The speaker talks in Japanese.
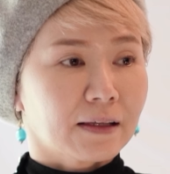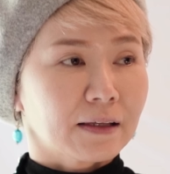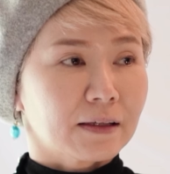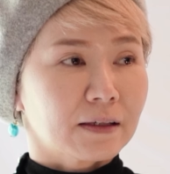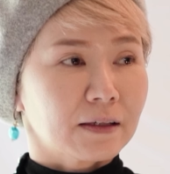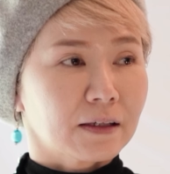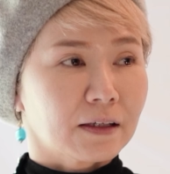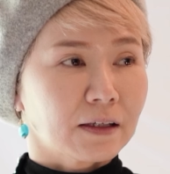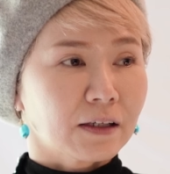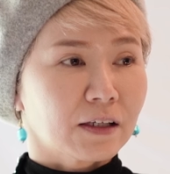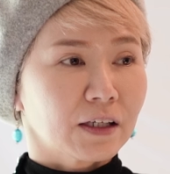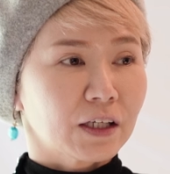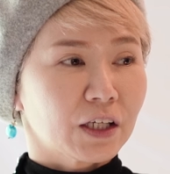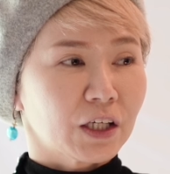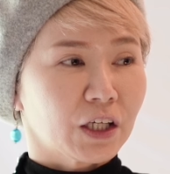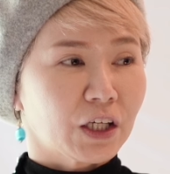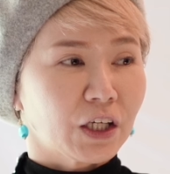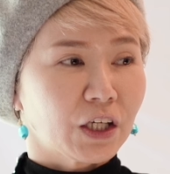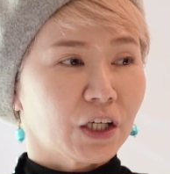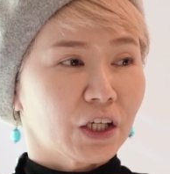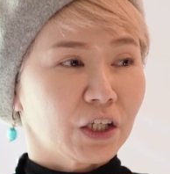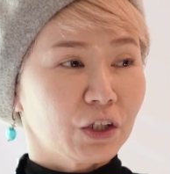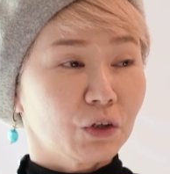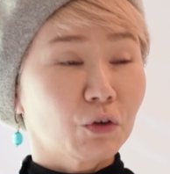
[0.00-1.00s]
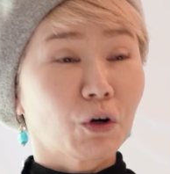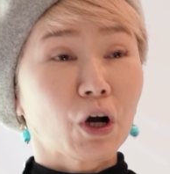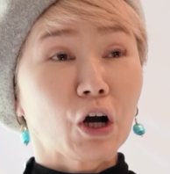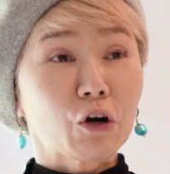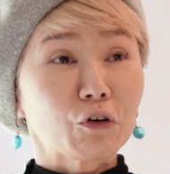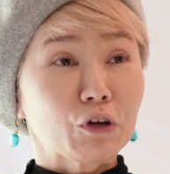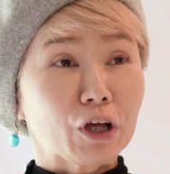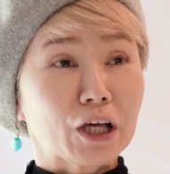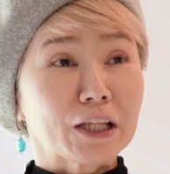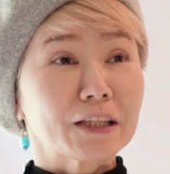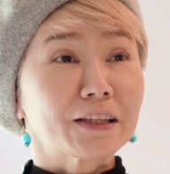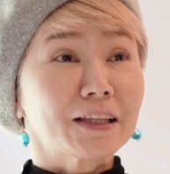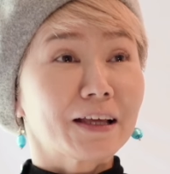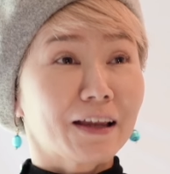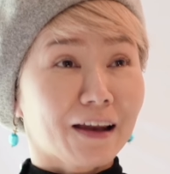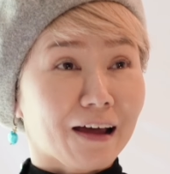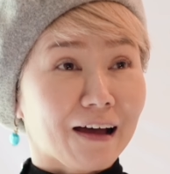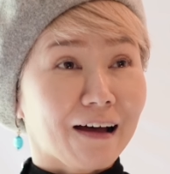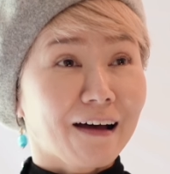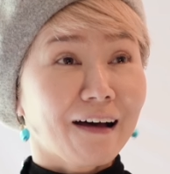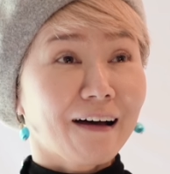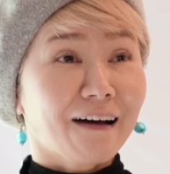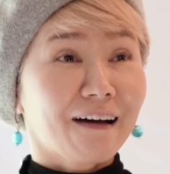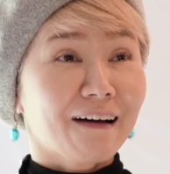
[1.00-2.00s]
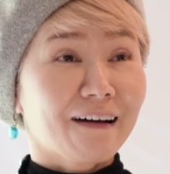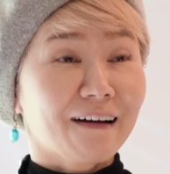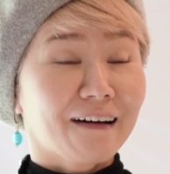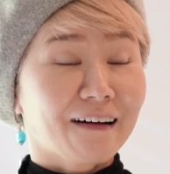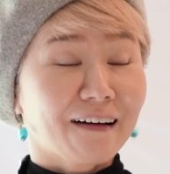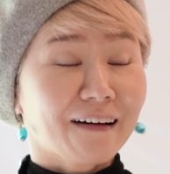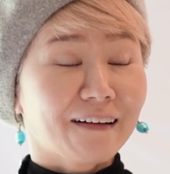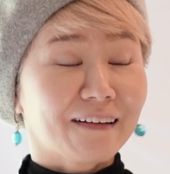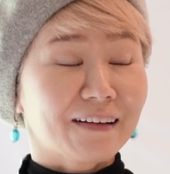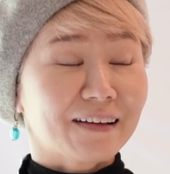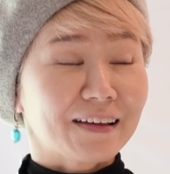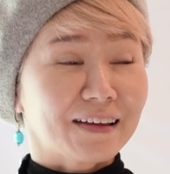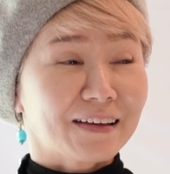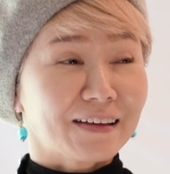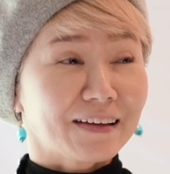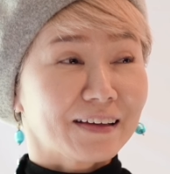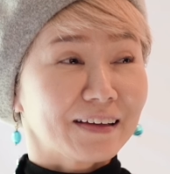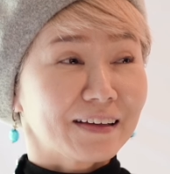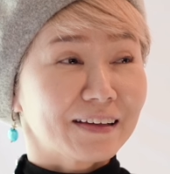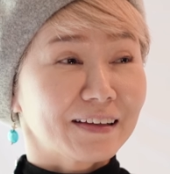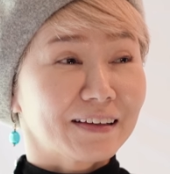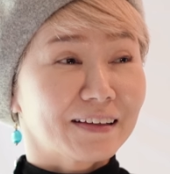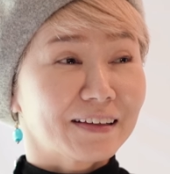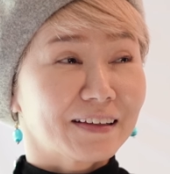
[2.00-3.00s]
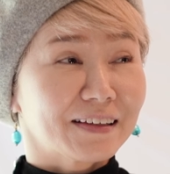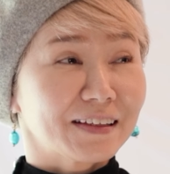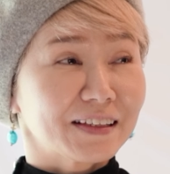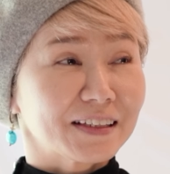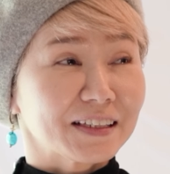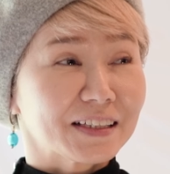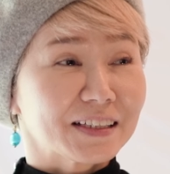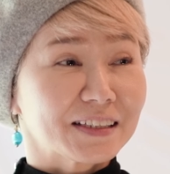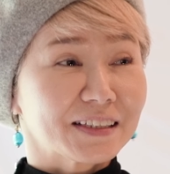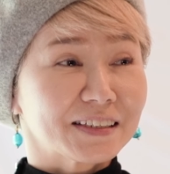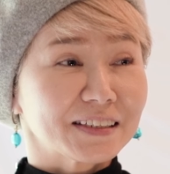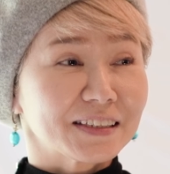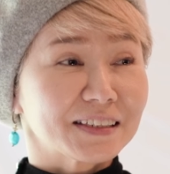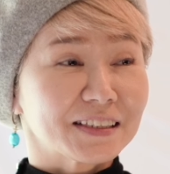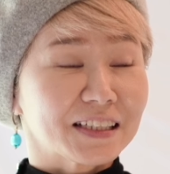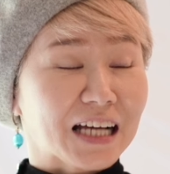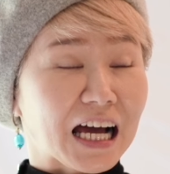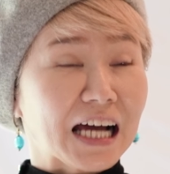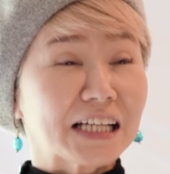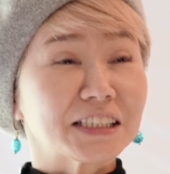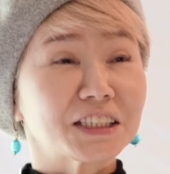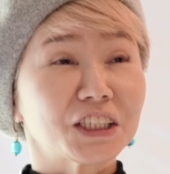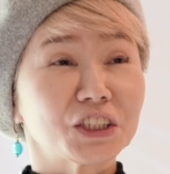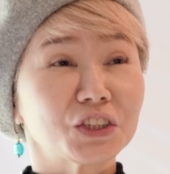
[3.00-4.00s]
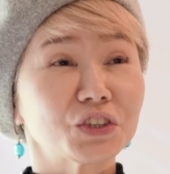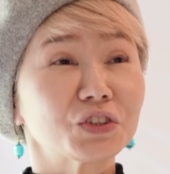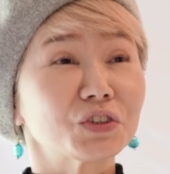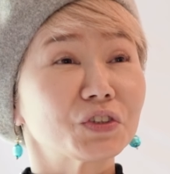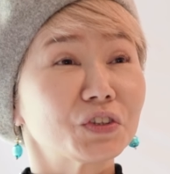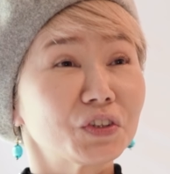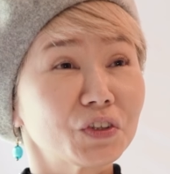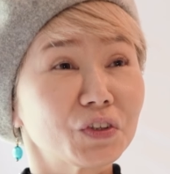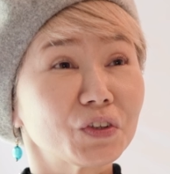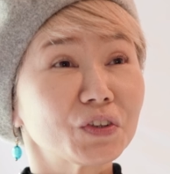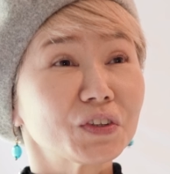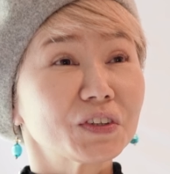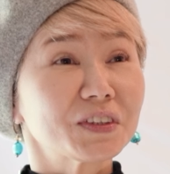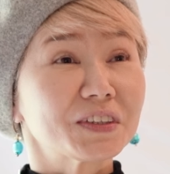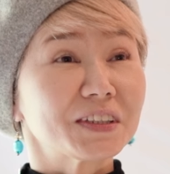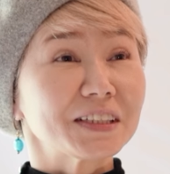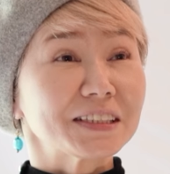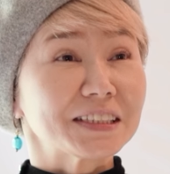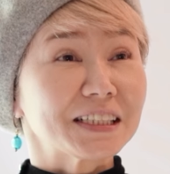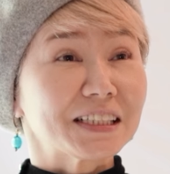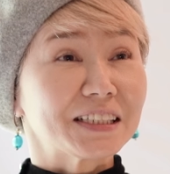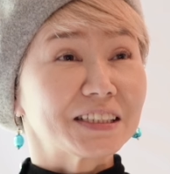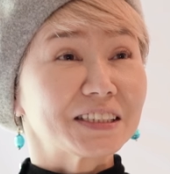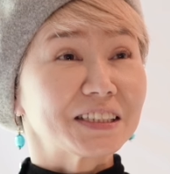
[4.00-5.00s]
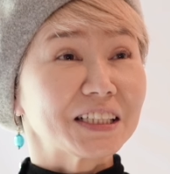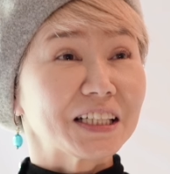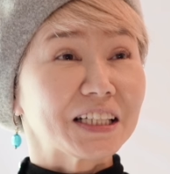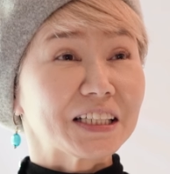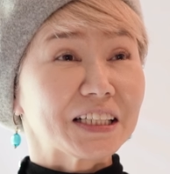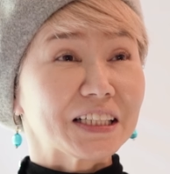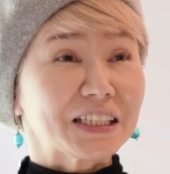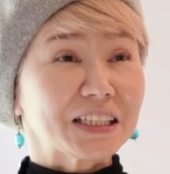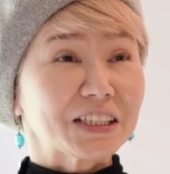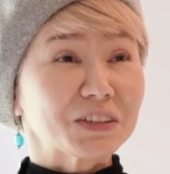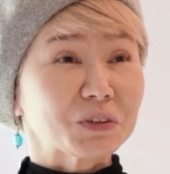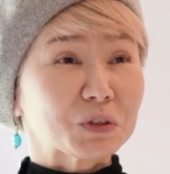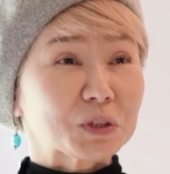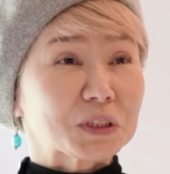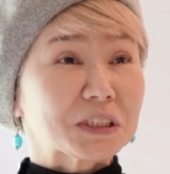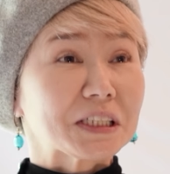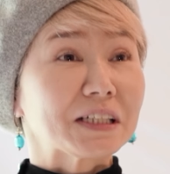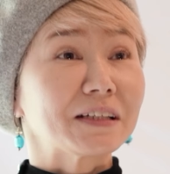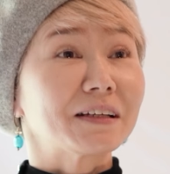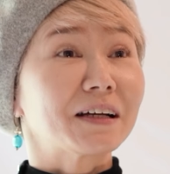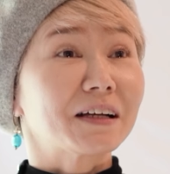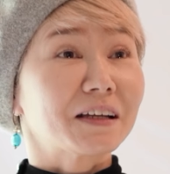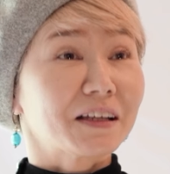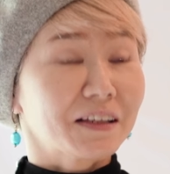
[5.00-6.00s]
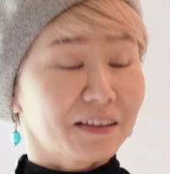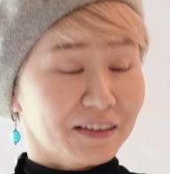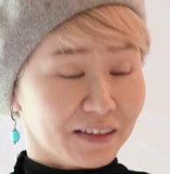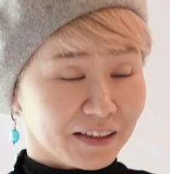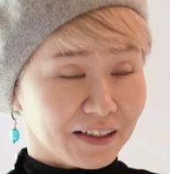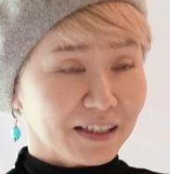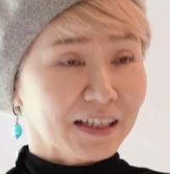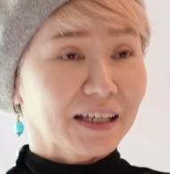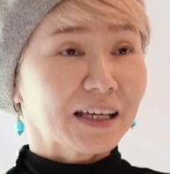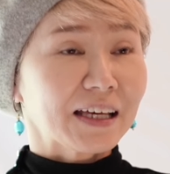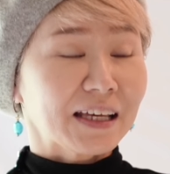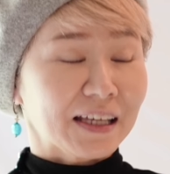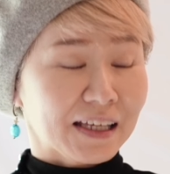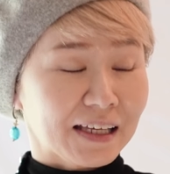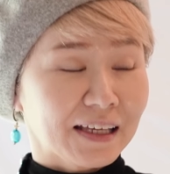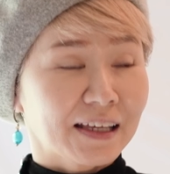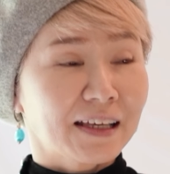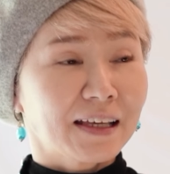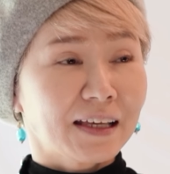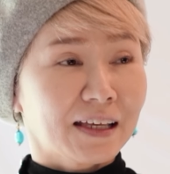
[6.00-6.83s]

えー、ヨガをやったら、えー、改善するよって先生に教えられて